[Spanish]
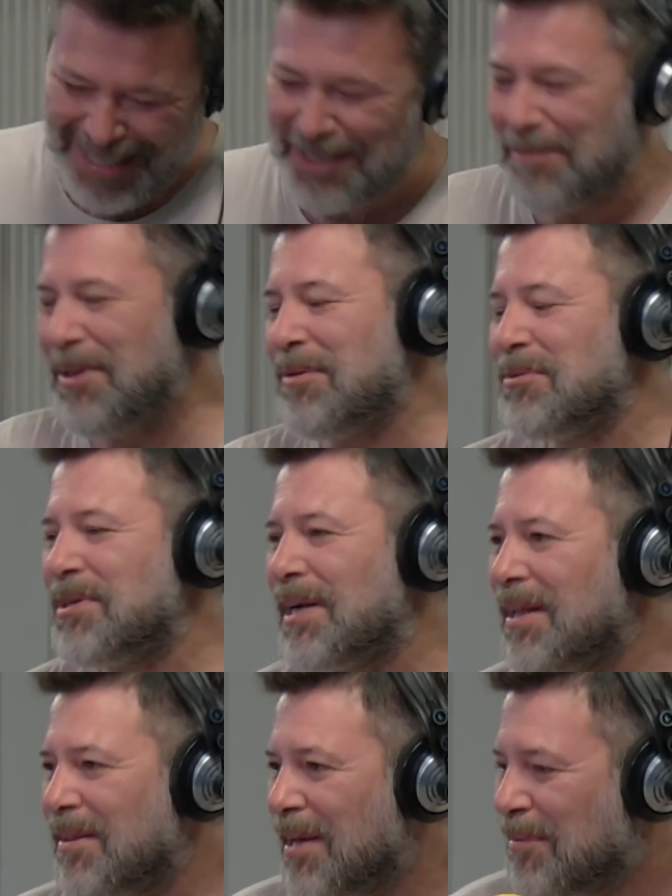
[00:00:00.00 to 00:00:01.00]
Eso me hizo mucha
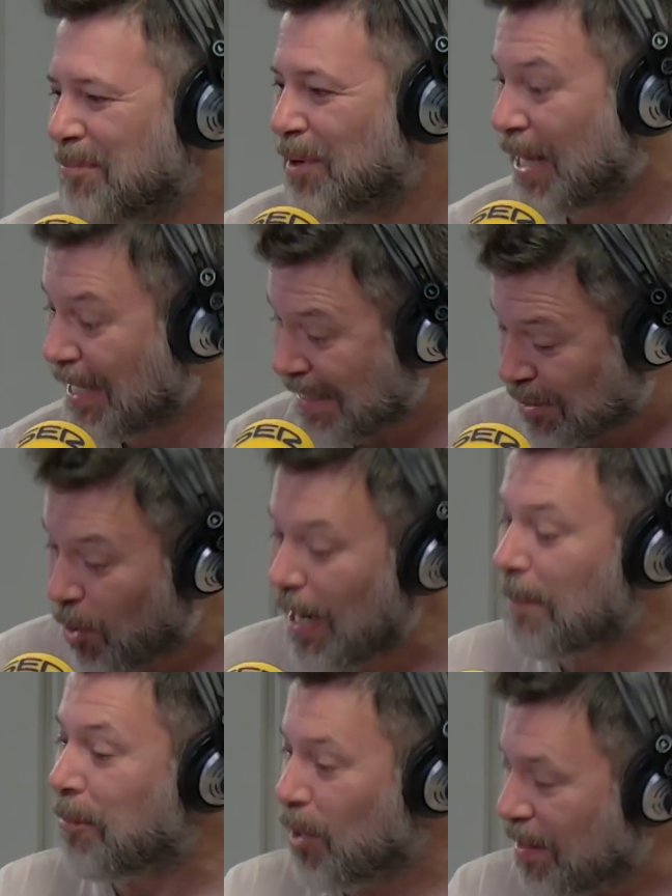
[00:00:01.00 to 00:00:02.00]
gracia. porque son
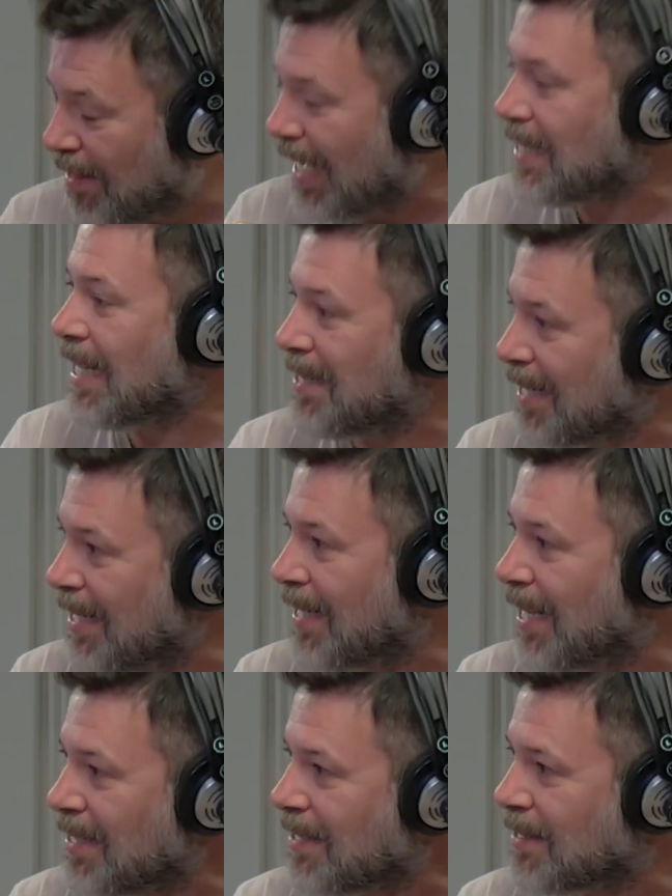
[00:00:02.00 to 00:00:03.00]
las policías ya entre
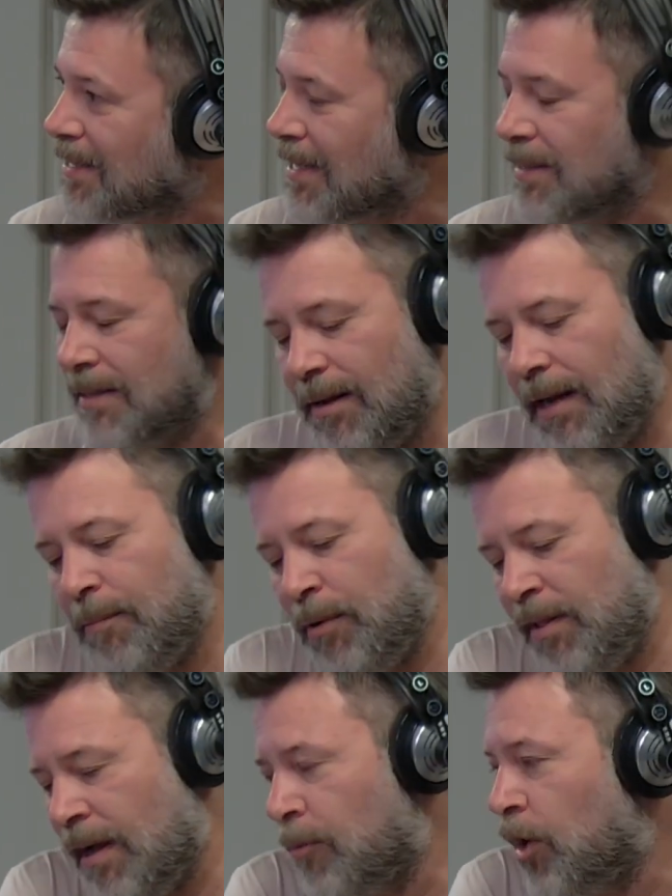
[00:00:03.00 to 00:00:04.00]
ellas, la
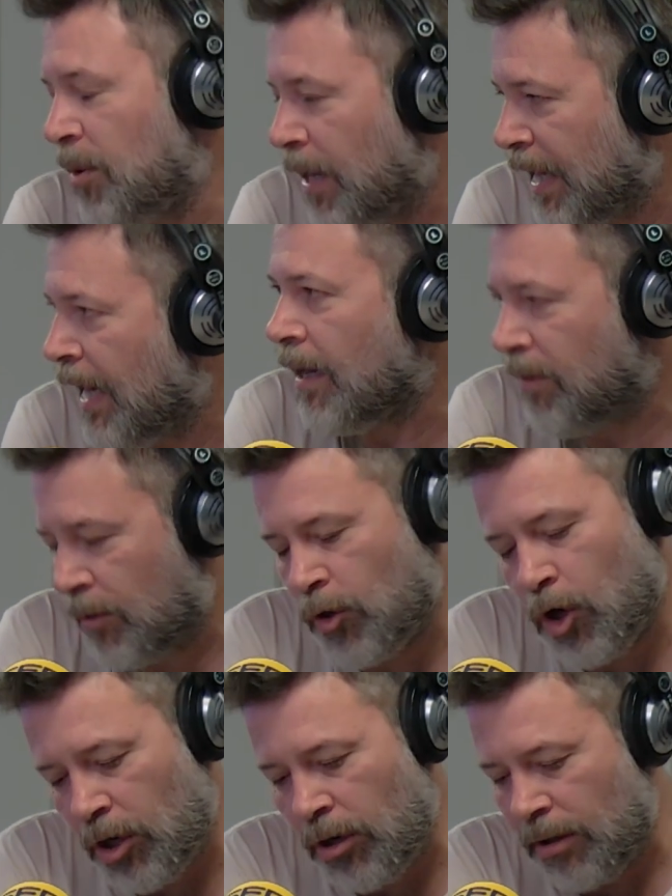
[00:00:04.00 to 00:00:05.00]
policía bolivariana.
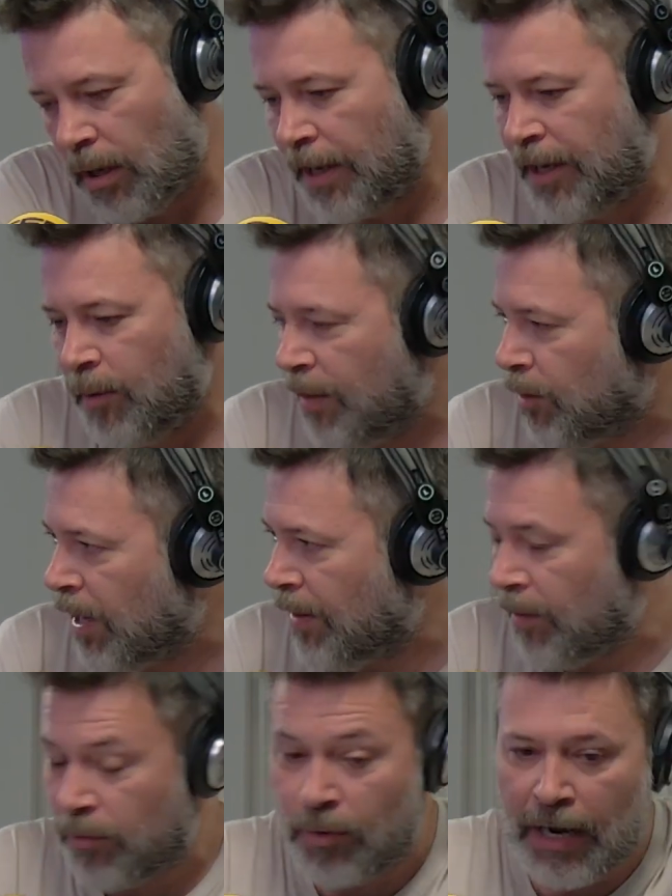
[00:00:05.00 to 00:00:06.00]
no, no, aquí no ha ido
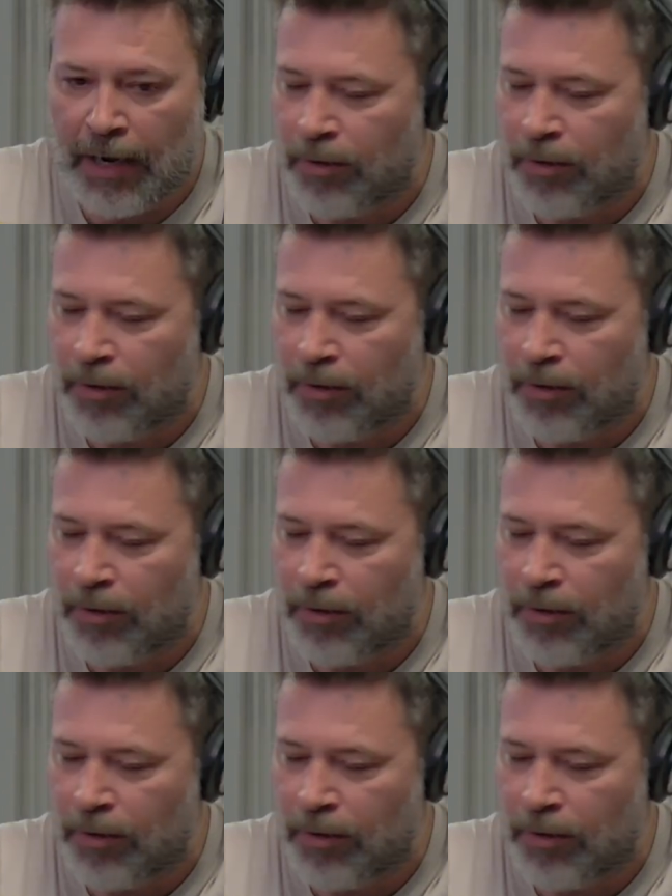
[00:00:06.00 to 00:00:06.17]
nadie, hace un calor.